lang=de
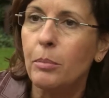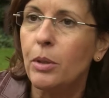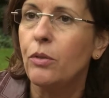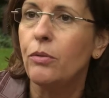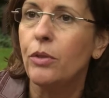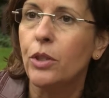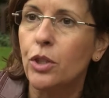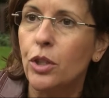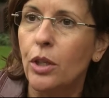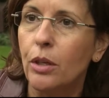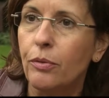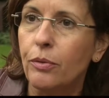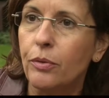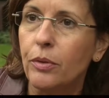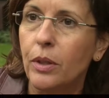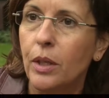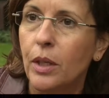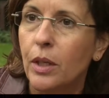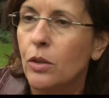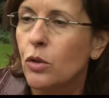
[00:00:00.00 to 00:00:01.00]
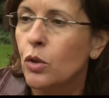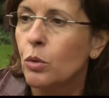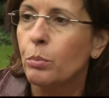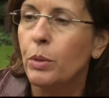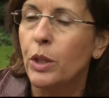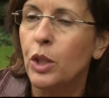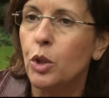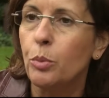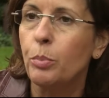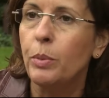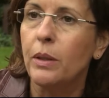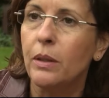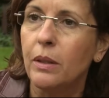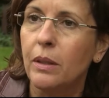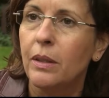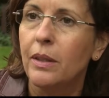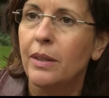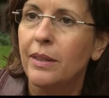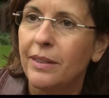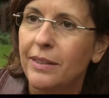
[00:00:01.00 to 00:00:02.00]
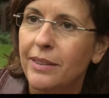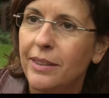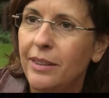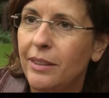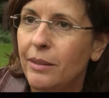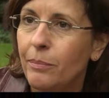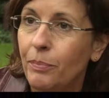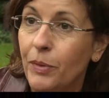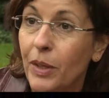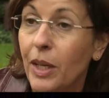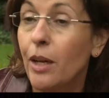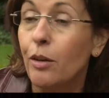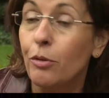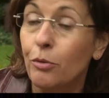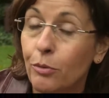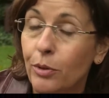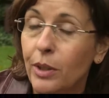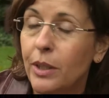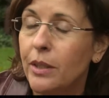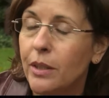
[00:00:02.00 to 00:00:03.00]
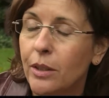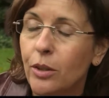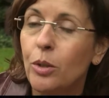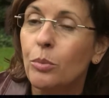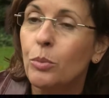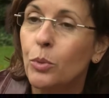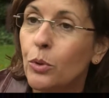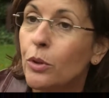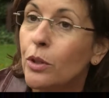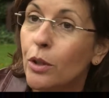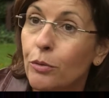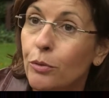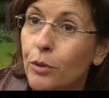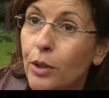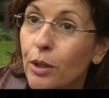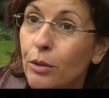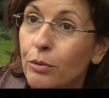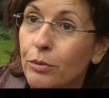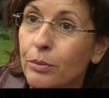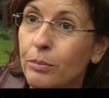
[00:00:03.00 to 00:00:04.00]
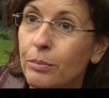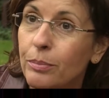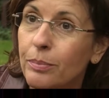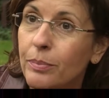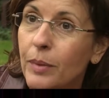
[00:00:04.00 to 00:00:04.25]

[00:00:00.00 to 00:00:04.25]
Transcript: mitwirtschaften, zum Beispiel die Kraftwerke der Kommunen aufkaufen.